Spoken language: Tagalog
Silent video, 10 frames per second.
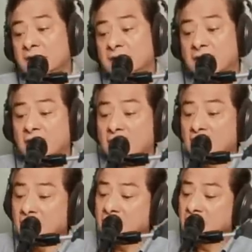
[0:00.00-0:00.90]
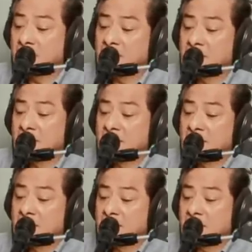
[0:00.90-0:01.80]
Ha?
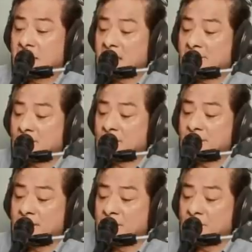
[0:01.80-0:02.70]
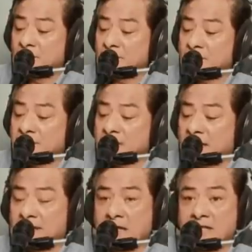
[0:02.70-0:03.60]
Wala pong binondo sa
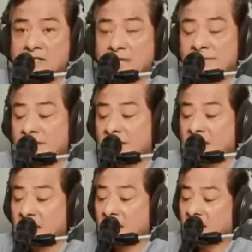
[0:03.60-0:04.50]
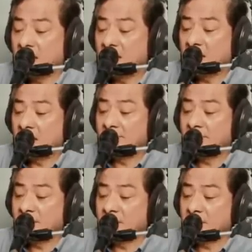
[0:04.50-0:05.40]
China, sabi nila. Ang
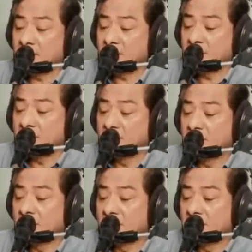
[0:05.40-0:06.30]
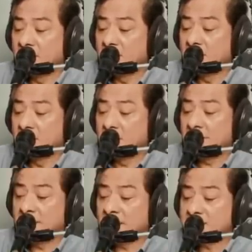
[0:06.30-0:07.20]
binondo ay
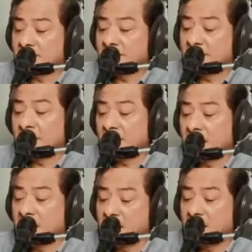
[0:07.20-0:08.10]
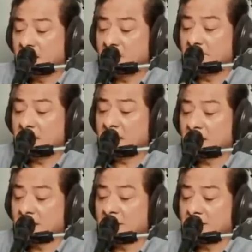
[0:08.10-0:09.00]
nasa Maynila.
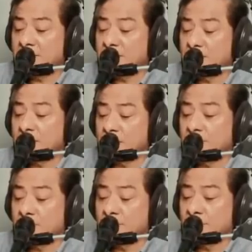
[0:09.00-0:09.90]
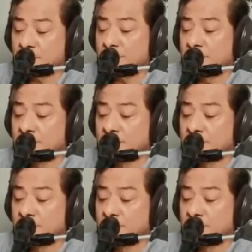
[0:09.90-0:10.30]
Malaking insulto po yun.